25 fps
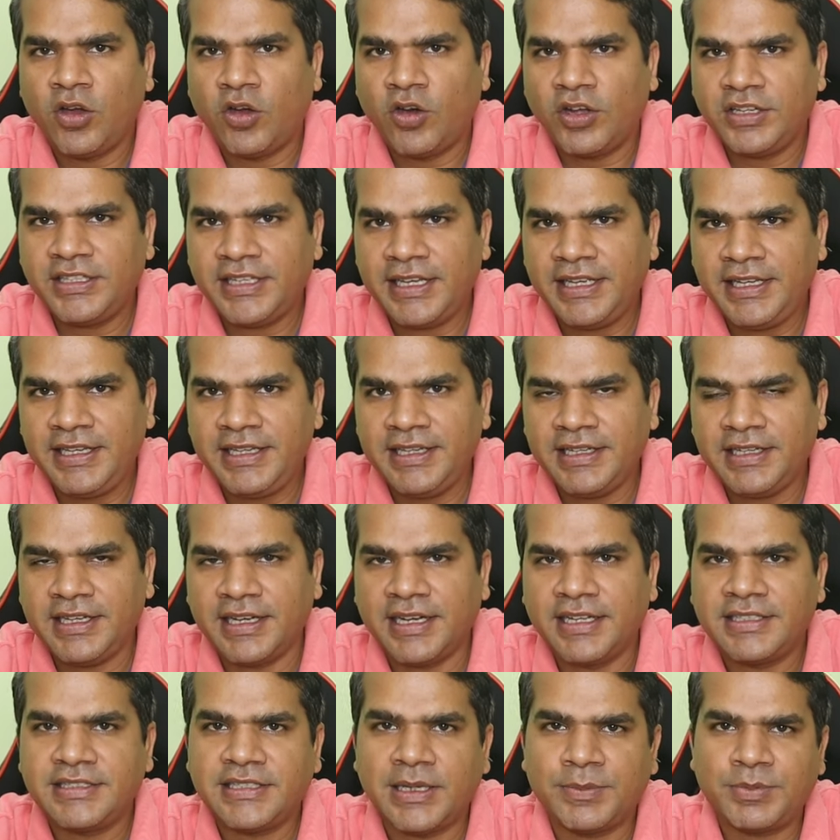और यही
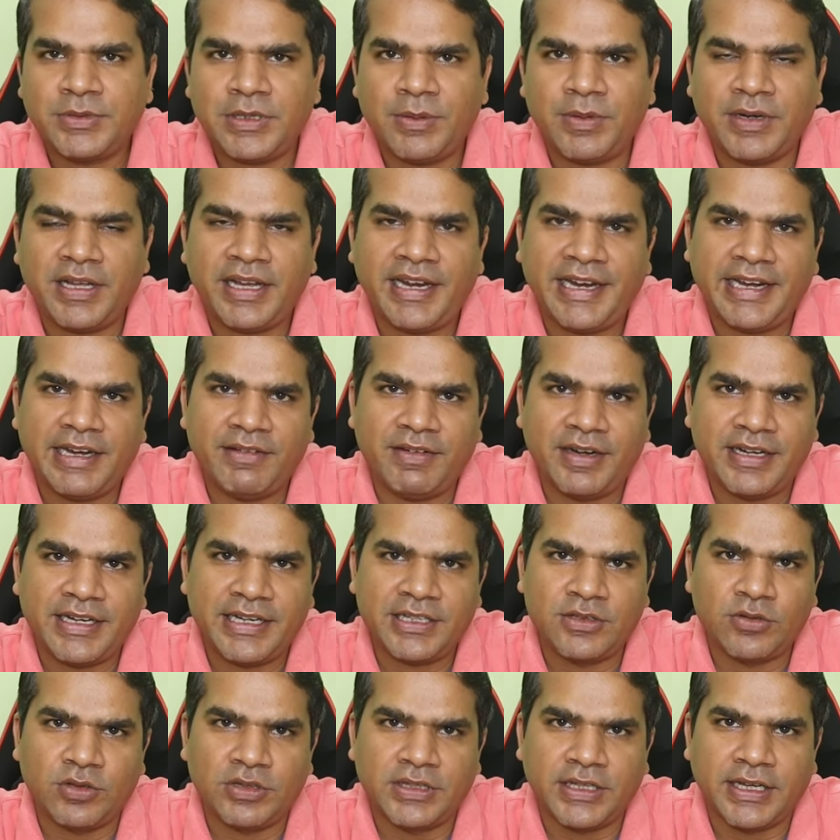इनका सबसे बड़ा
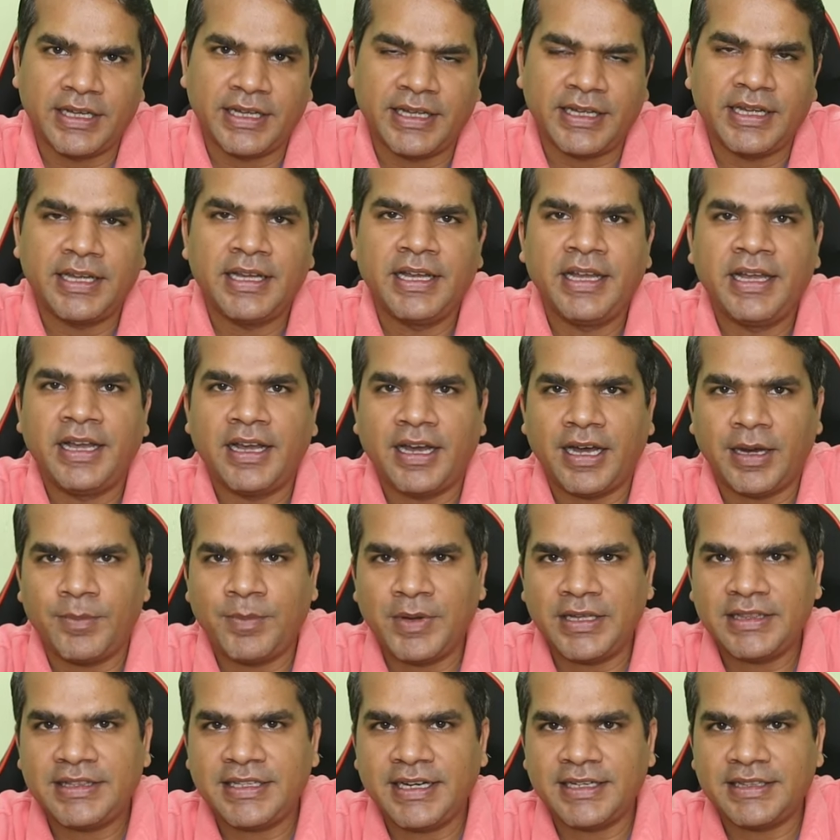एडवांटेज होता है अब
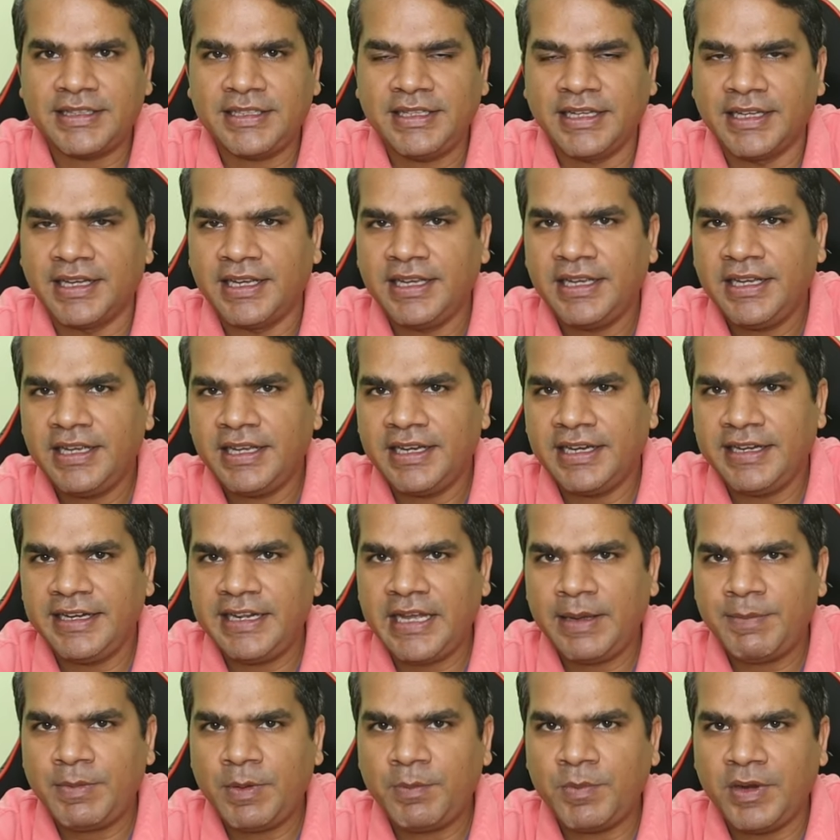बात करते हैं
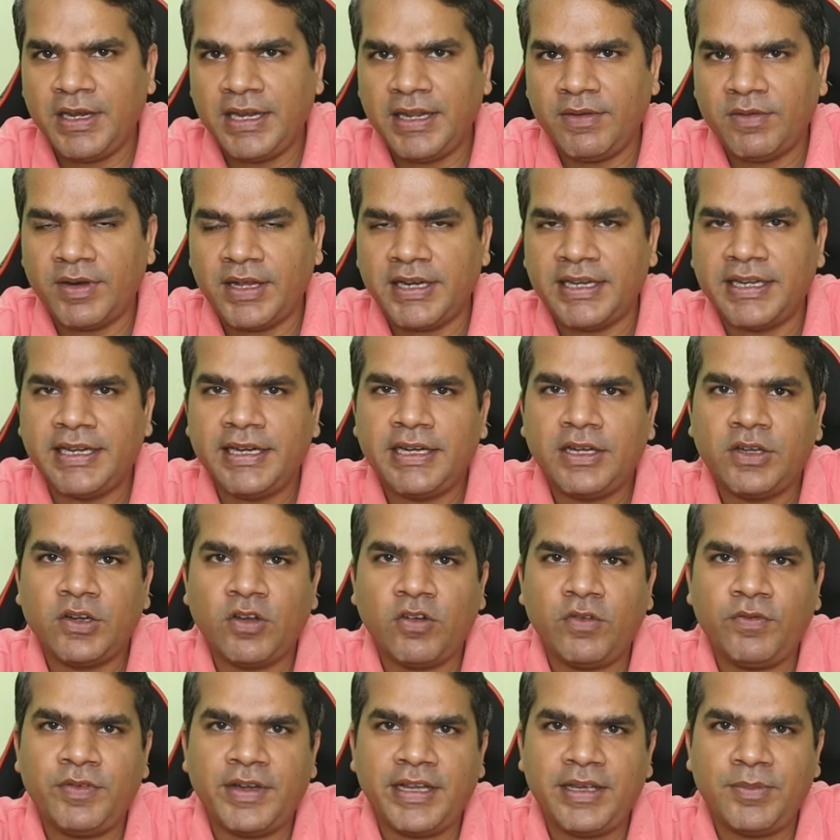इंडिया में मिलने वाले
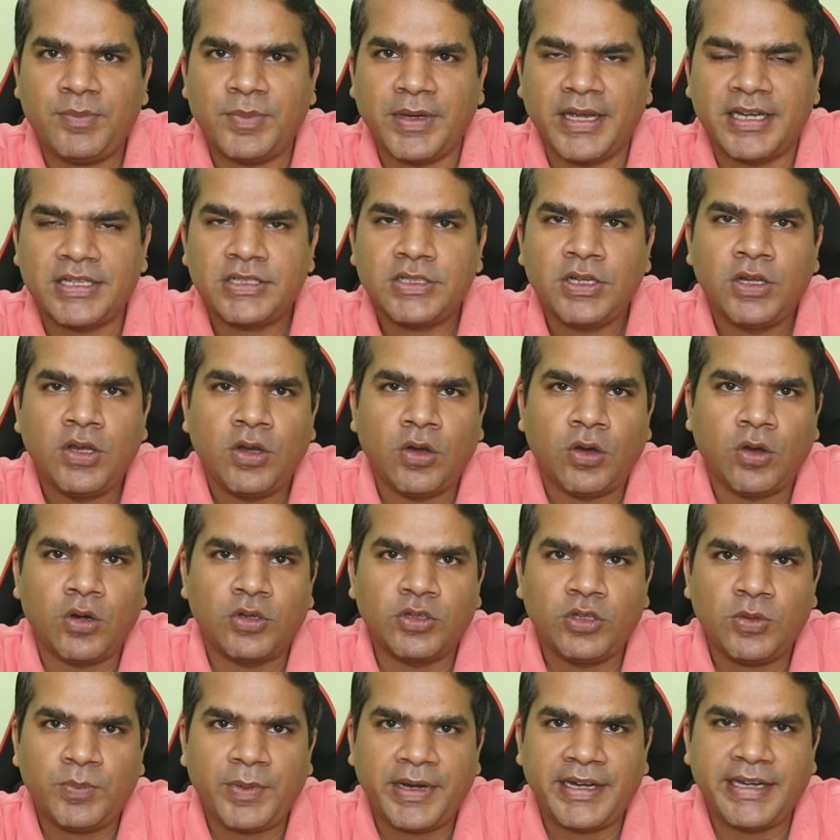टॉप फाइव बेस्ट
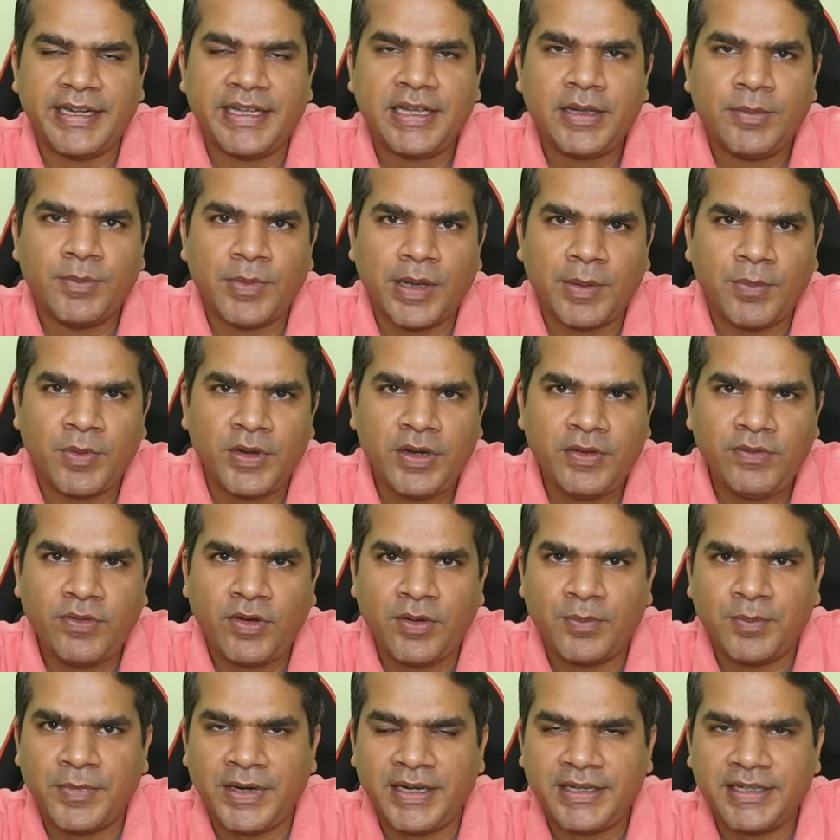ऑर्थोपैडिक मेमोरी
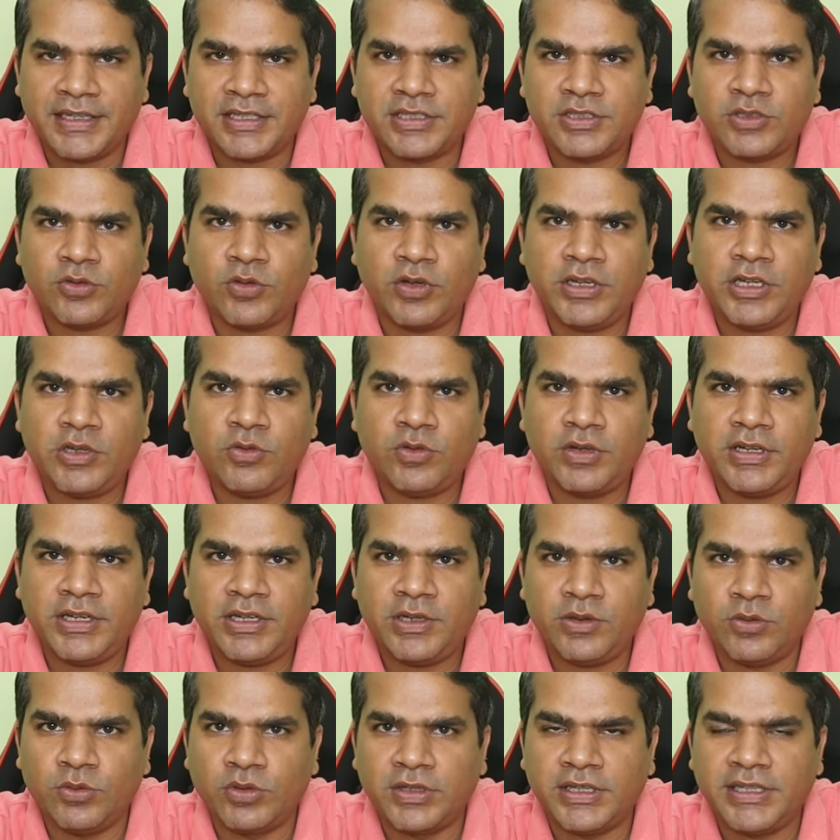फॉर्म मैट्रेस
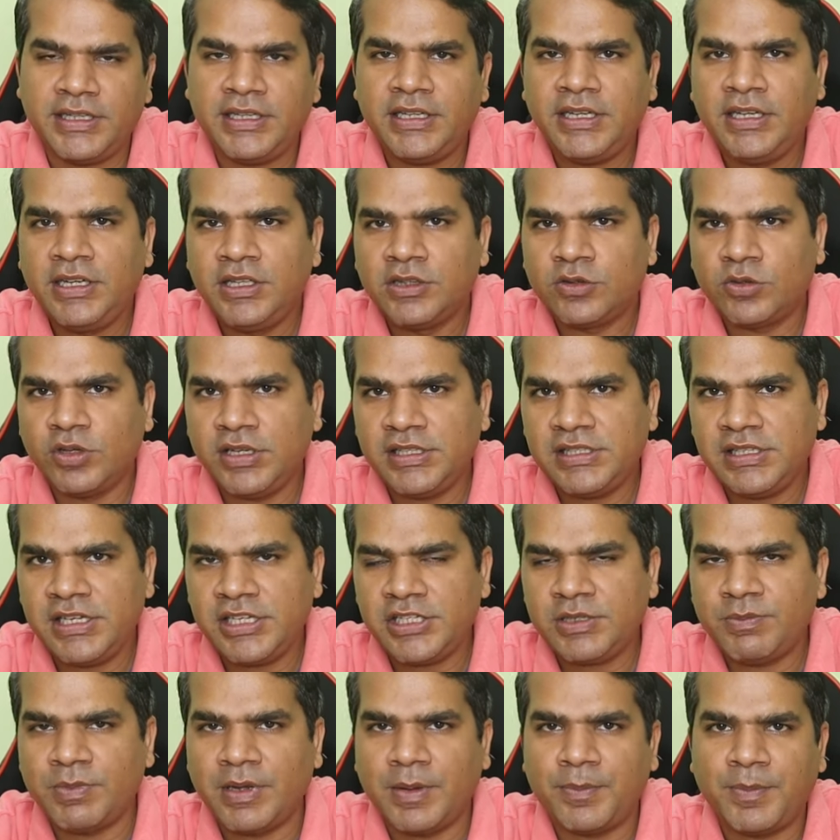2022 की तो इस
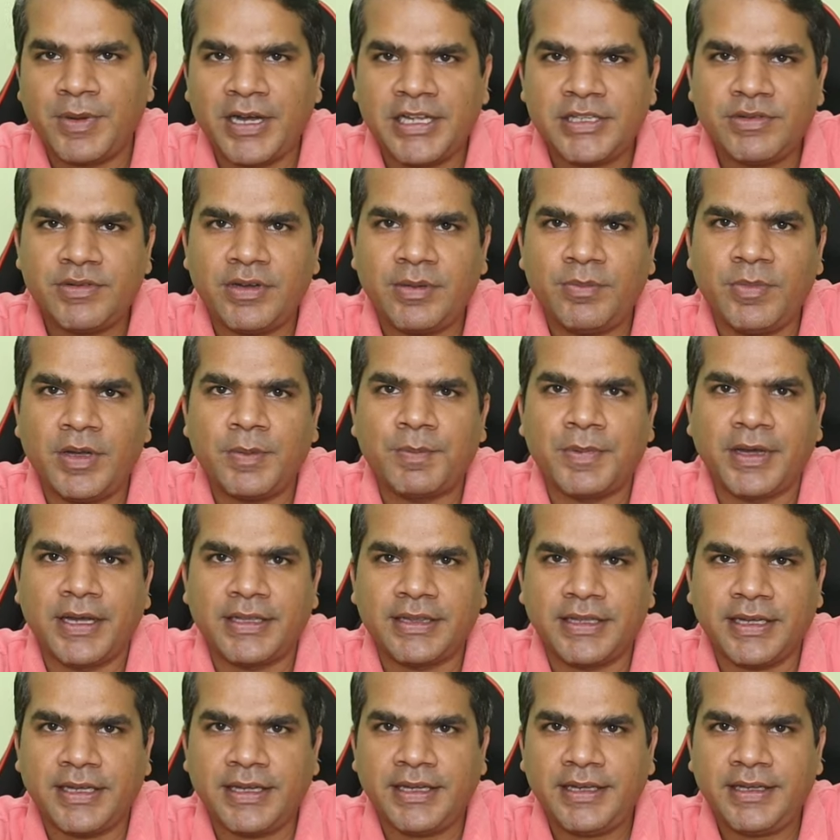लिस्ट में पाँचवें नंबर पर
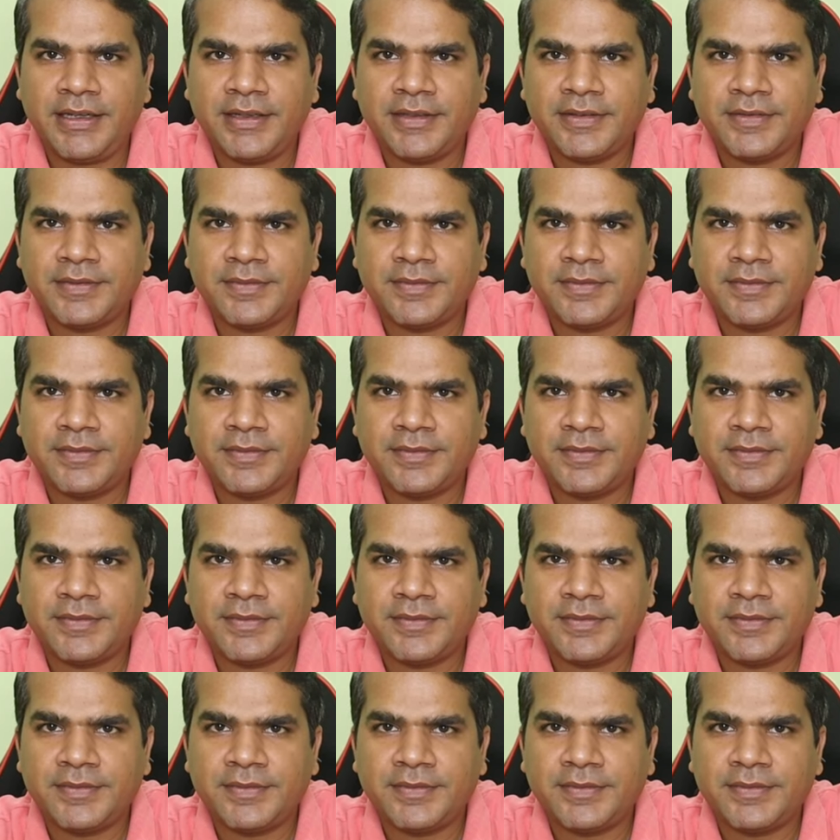आता है